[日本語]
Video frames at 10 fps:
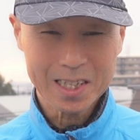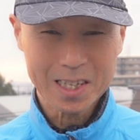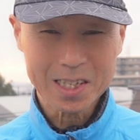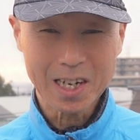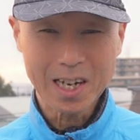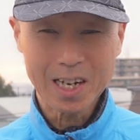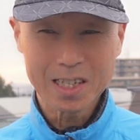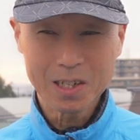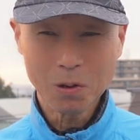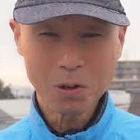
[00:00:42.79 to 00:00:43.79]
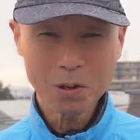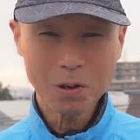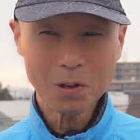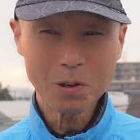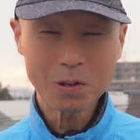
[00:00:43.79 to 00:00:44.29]
ですから日本語
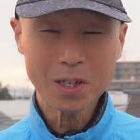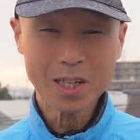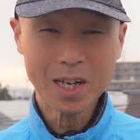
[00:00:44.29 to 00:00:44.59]
表記